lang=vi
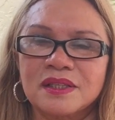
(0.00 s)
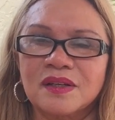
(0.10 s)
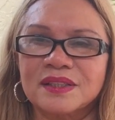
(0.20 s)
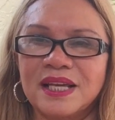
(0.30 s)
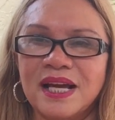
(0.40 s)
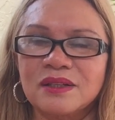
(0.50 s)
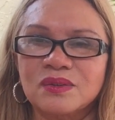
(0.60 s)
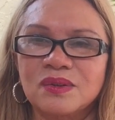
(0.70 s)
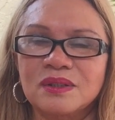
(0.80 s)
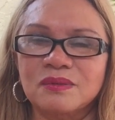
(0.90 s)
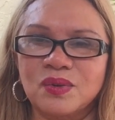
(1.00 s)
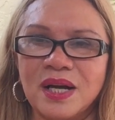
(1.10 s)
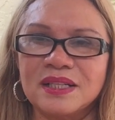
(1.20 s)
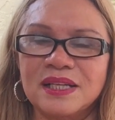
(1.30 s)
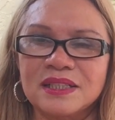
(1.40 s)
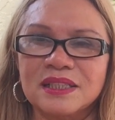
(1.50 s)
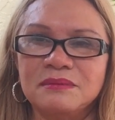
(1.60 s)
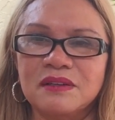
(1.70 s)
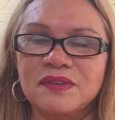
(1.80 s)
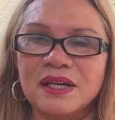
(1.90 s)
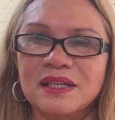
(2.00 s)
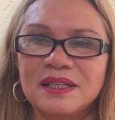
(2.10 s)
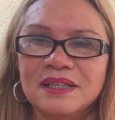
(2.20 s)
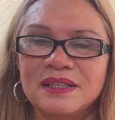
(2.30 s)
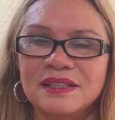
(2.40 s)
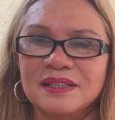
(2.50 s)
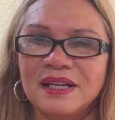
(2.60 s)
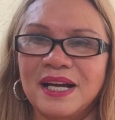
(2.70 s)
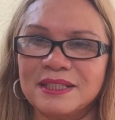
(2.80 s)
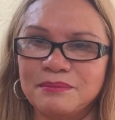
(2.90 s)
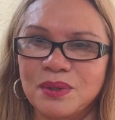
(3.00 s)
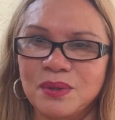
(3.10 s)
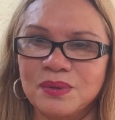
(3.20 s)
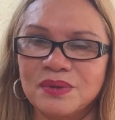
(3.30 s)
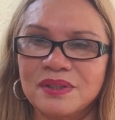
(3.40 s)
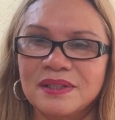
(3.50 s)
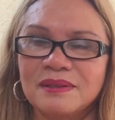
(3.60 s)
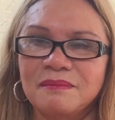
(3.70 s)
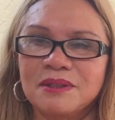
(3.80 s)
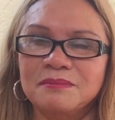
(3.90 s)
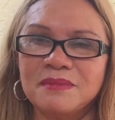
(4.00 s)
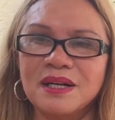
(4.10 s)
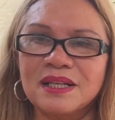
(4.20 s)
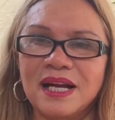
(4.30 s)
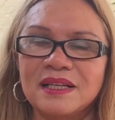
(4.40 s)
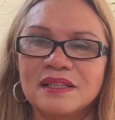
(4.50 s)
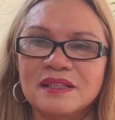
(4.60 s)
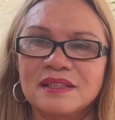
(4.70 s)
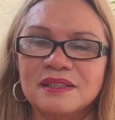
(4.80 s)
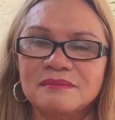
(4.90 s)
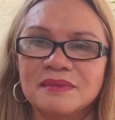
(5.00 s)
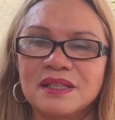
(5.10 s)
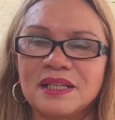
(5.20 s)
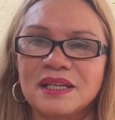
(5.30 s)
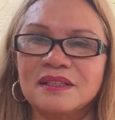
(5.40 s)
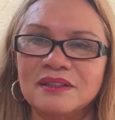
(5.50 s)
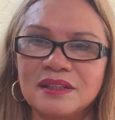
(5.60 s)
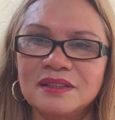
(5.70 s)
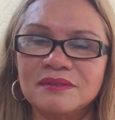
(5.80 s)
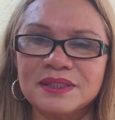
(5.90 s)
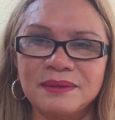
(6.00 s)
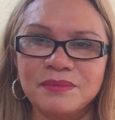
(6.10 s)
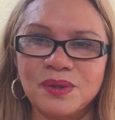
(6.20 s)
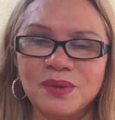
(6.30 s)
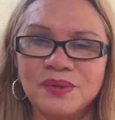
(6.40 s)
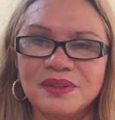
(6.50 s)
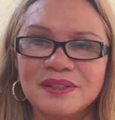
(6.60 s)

cho tháng tuần ăn sáng này ăn tiệm ăn vặt 200 đô mình bớt lại bớt lại nửa được 100 đô